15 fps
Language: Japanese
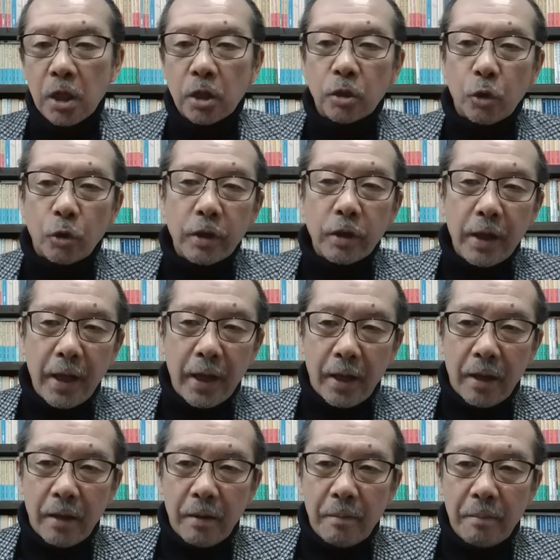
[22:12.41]
それで
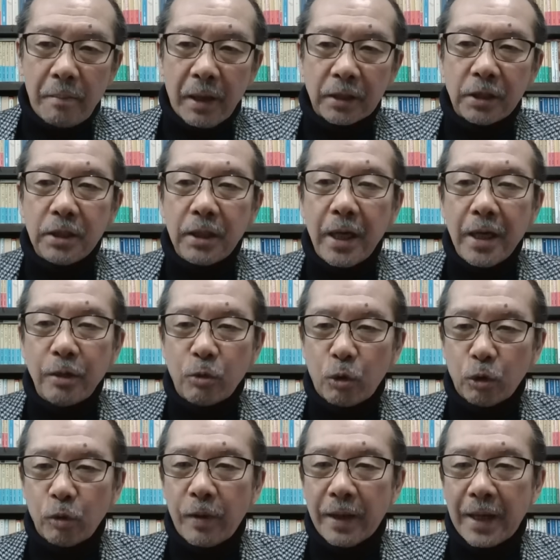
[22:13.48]
ね、間違えるこ
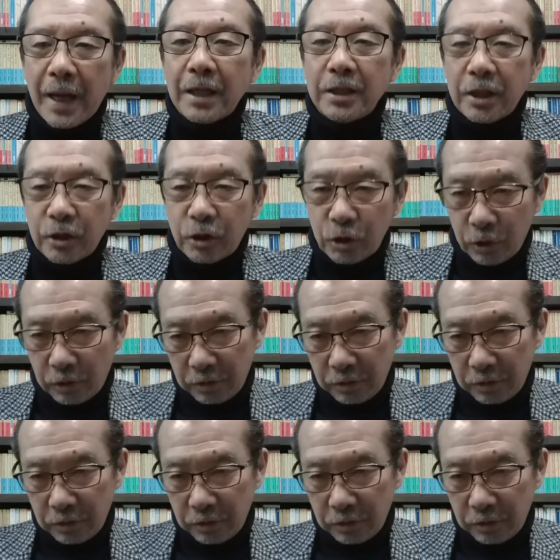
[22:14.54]
とはないですよ。